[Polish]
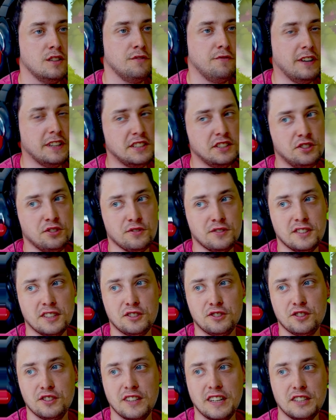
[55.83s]

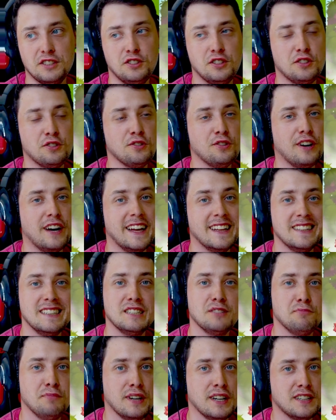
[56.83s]
2013 to
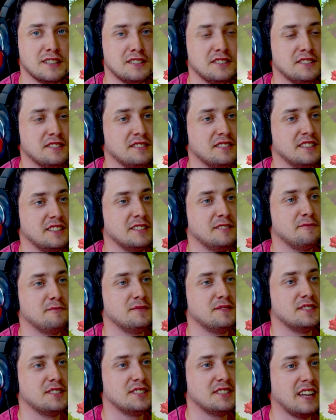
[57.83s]
Angry Birds
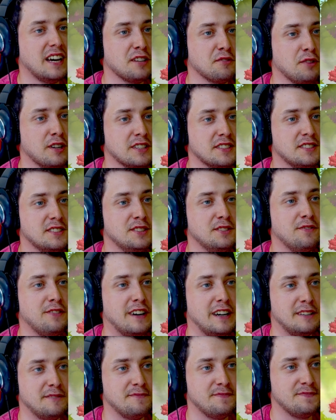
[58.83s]
um, Star Wars 2.
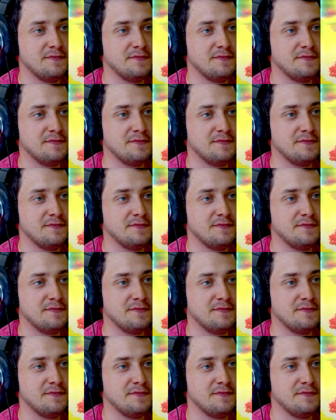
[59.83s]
